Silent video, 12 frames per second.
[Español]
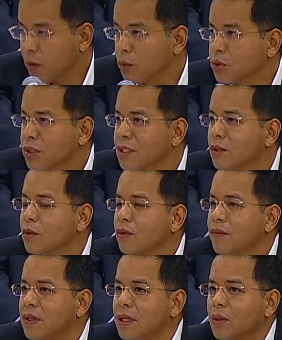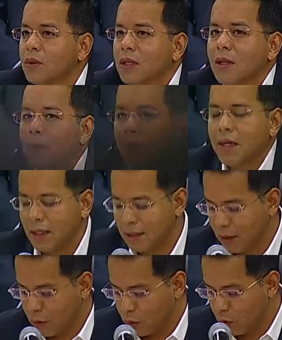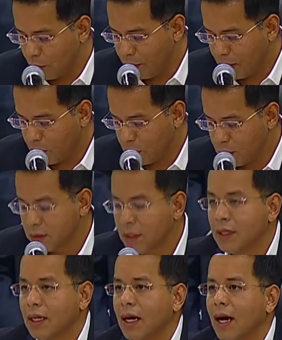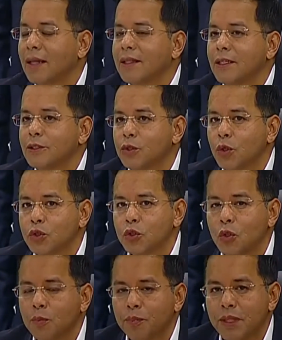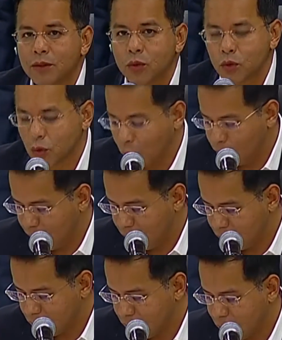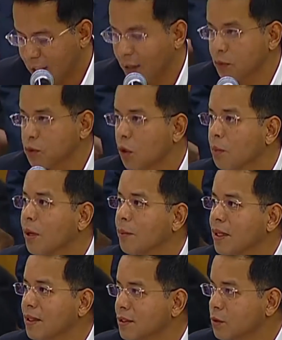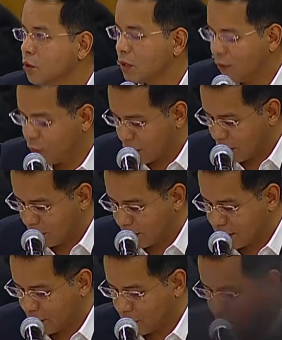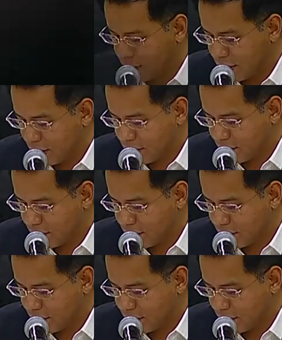Ustedes lo definieron en el paquete económico a 18 pesos con 20 centavos. Obviamente esto ya fue rebasado desde